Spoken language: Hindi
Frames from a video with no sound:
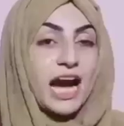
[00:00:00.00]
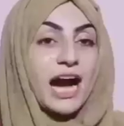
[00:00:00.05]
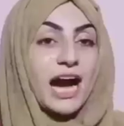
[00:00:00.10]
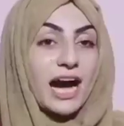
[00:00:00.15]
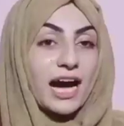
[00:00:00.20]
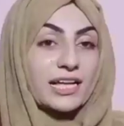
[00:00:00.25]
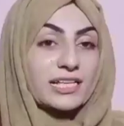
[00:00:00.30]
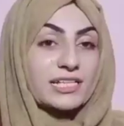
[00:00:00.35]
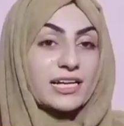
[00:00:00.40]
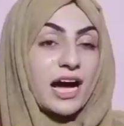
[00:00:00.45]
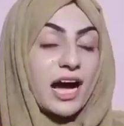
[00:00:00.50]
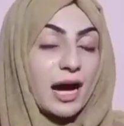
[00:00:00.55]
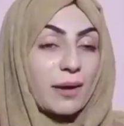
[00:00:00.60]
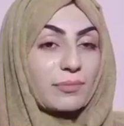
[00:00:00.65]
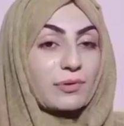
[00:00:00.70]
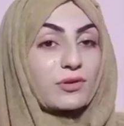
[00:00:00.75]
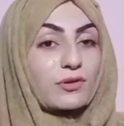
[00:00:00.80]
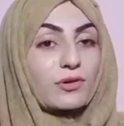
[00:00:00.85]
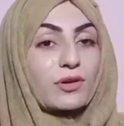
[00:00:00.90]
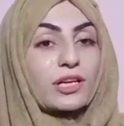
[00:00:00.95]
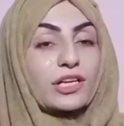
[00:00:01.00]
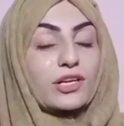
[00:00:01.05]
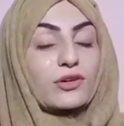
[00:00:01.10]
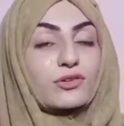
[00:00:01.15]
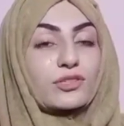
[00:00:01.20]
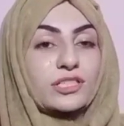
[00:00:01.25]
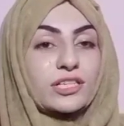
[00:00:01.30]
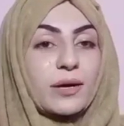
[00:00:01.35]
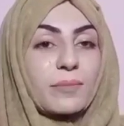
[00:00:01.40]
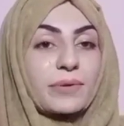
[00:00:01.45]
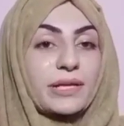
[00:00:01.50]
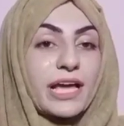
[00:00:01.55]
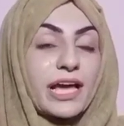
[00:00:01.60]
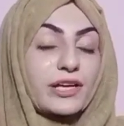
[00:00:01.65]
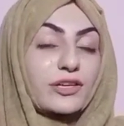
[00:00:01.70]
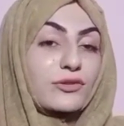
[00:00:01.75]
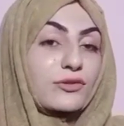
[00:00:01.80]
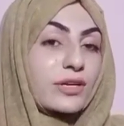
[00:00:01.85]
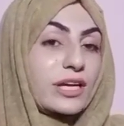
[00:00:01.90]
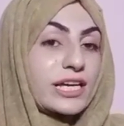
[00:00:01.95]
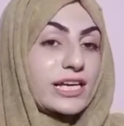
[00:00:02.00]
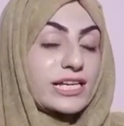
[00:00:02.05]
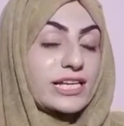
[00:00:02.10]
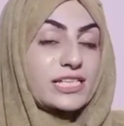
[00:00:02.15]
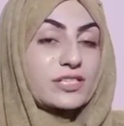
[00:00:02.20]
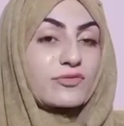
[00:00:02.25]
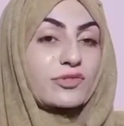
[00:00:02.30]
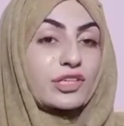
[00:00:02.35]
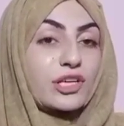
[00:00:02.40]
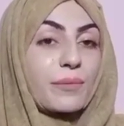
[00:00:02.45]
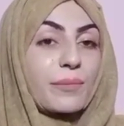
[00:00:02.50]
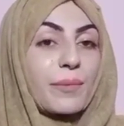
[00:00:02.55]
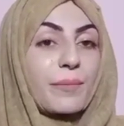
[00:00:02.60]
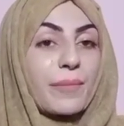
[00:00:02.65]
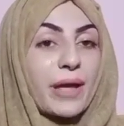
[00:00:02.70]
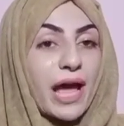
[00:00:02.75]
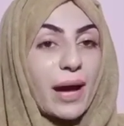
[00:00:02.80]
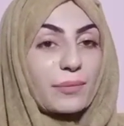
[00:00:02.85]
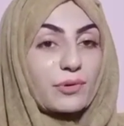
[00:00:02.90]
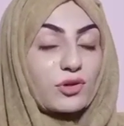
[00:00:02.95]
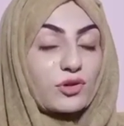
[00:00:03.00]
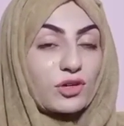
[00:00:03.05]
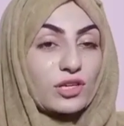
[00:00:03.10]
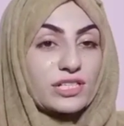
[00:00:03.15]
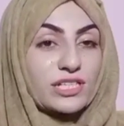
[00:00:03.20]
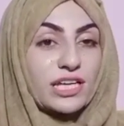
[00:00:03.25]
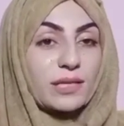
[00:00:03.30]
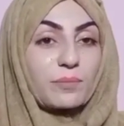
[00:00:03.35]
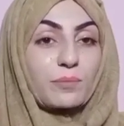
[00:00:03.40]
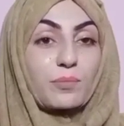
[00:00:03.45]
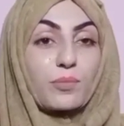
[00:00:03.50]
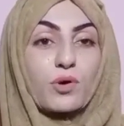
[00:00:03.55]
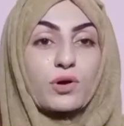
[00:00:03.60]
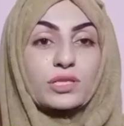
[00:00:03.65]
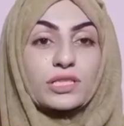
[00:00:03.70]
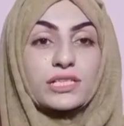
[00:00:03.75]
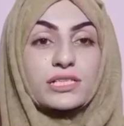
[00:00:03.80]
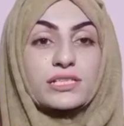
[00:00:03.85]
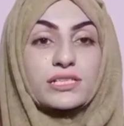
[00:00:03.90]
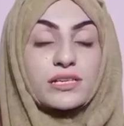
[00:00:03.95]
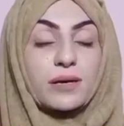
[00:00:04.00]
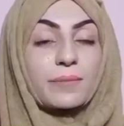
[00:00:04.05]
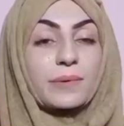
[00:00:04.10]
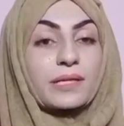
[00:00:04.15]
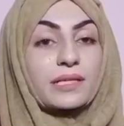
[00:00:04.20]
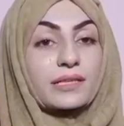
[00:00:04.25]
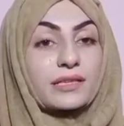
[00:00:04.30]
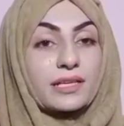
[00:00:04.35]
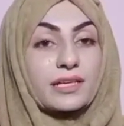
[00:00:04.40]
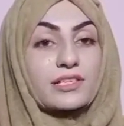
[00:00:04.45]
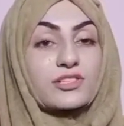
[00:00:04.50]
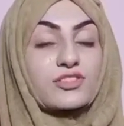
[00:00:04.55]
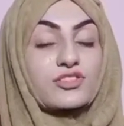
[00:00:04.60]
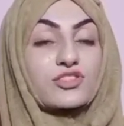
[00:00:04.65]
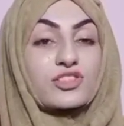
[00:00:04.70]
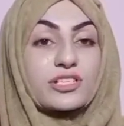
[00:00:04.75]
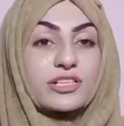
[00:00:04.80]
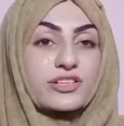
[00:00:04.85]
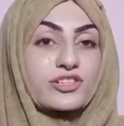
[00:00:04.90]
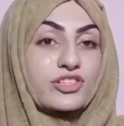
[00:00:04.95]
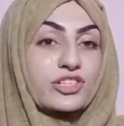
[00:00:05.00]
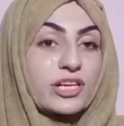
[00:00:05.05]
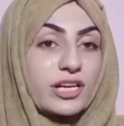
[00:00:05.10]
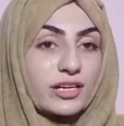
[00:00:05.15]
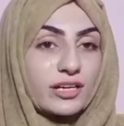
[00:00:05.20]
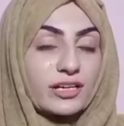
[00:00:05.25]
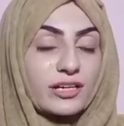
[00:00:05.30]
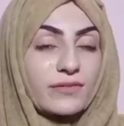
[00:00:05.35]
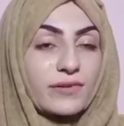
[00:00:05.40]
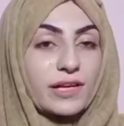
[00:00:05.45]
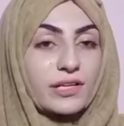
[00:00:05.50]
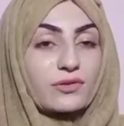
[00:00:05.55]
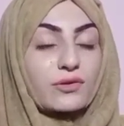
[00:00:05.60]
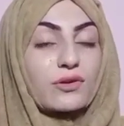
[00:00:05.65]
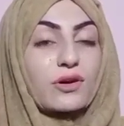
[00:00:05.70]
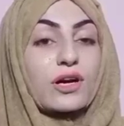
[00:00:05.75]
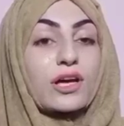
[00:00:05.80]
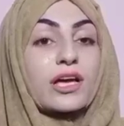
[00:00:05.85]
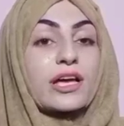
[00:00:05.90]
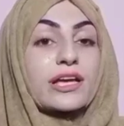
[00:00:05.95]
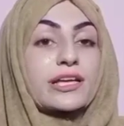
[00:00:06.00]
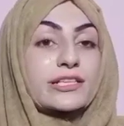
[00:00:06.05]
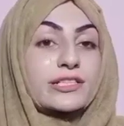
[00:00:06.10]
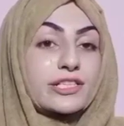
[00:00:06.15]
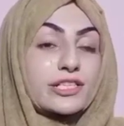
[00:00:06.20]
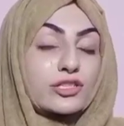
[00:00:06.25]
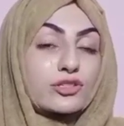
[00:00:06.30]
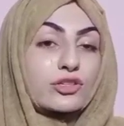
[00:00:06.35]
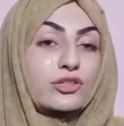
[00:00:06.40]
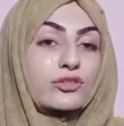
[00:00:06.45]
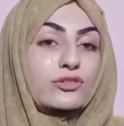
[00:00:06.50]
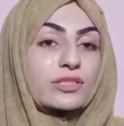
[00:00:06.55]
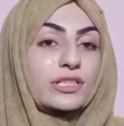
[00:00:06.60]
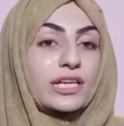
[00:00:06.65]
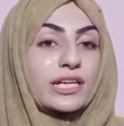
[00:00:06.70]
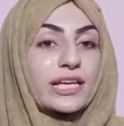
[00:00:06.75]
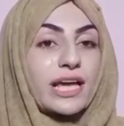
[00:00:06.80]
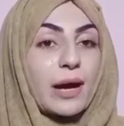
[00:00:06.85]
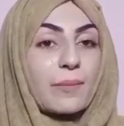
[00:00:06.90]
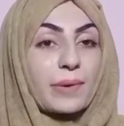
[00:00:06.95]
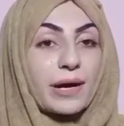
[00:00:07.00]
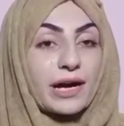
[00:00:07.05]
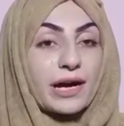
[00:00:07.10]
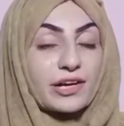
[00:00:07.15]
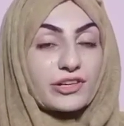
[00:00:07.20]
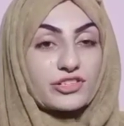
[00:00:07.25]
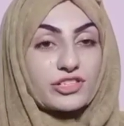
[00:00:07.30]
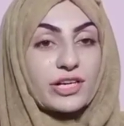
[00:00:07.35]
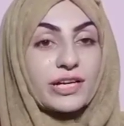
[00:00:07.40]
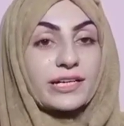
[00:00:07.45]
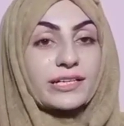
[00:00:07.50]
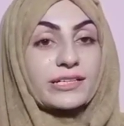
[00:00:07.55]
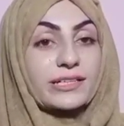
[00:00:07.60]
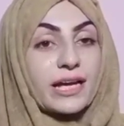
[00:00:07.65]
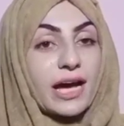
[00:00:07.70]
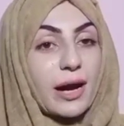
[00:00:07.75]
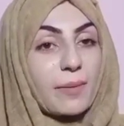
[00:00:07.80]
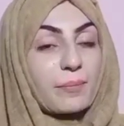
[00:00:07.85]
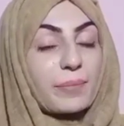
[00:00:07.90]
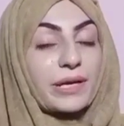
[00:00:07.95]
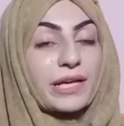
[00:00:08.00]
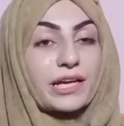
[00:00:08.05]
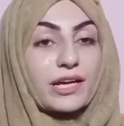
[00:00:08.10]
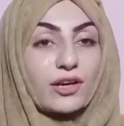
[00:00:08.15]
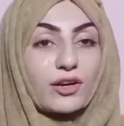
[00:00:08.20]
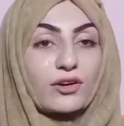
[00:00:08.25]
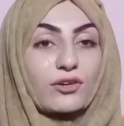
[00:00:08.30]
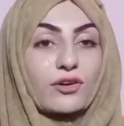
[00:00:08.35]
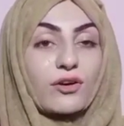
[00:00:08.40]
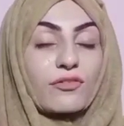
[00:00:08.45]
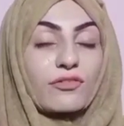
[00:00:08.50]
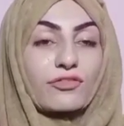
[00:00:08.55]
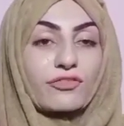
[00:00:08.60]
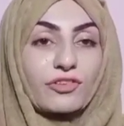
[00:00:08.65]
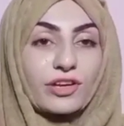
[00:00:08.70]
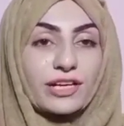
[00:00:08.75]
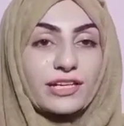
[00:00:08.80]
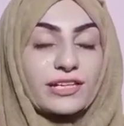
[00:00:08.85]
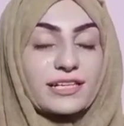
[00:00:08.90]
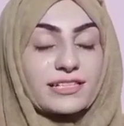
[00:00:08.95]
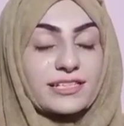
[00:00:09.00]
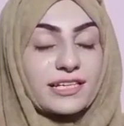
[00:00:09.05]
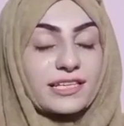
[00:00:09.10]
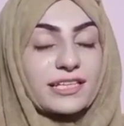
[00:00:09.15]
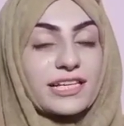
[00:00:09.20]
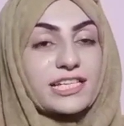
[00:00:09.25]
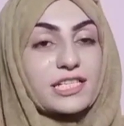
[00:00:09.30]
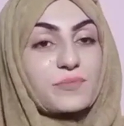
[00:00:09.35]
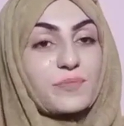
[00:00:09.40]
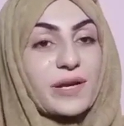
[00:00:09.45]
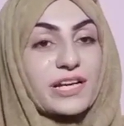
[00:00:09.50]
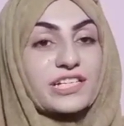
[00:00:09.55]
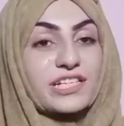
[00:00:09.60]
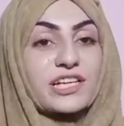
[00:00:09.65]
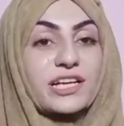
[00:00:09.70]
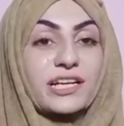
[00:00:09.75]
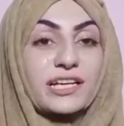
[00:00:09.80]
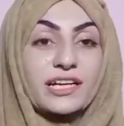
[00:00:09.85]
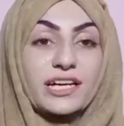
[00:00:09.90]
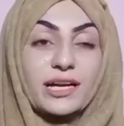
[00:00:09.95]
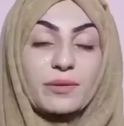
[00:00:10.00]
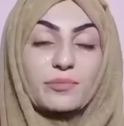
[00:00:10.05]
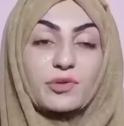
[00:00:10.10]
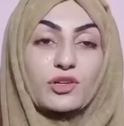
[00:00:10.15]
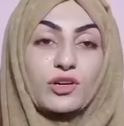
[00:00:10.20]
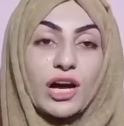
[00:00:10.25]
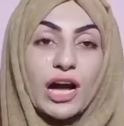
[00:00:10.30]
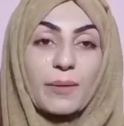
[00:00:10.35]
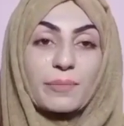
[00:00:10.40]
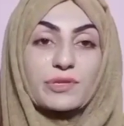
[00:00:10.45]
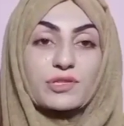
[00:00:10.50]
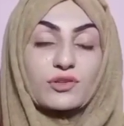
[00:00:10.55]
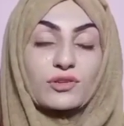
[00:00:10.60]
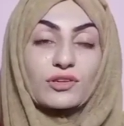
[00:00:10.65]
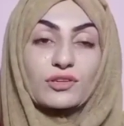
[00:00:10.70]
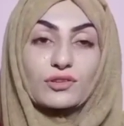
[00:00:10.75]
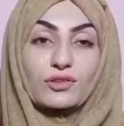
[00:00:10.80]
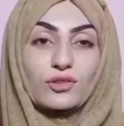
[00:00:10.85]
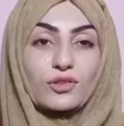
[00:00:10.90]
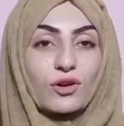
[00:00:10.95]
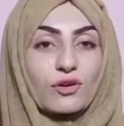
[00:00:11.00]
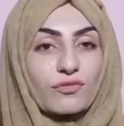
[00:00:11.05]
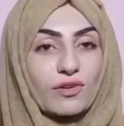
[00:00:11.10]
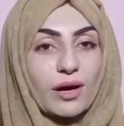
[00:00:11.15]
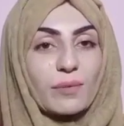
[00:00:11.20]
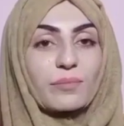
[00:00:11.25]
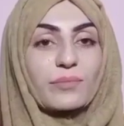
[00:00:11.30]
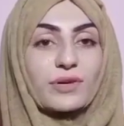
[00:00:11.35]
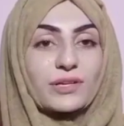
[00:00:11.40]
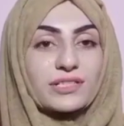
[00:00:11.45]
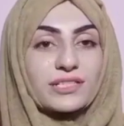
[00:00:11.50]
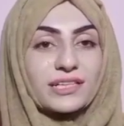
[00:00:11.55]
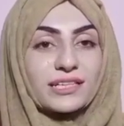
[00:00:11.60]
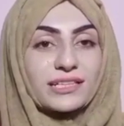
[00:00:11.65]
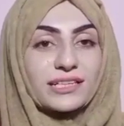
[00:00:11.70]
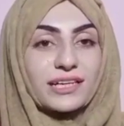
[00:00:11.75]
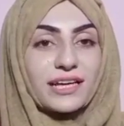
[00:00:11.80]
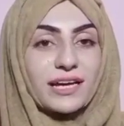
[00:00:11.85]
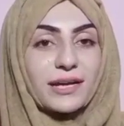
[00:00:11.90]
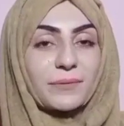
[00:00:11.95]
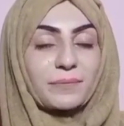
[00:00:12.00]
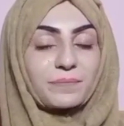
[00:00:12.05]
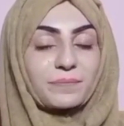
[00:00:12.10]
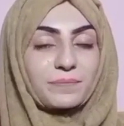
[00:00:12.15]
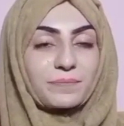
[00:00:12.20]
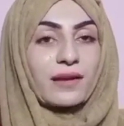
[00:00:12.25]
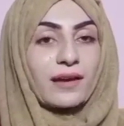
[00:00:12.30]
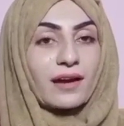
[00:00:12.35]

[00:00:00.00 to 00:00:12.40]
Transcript: जी आज आप लोगों के लिए खुशखबरी है क्योंकि इस वीडियो में मैं आप लोगों के साथ बहुत ही ज़बरदस्त चीज़ शेयर करने वाली हूँ जिसको यूज़ करके आप अर्जेंट अपने कलर को फेयर कर सकते हैं स्पेशल गर्मियों का आप इसको तोहफा बोल सकते हैं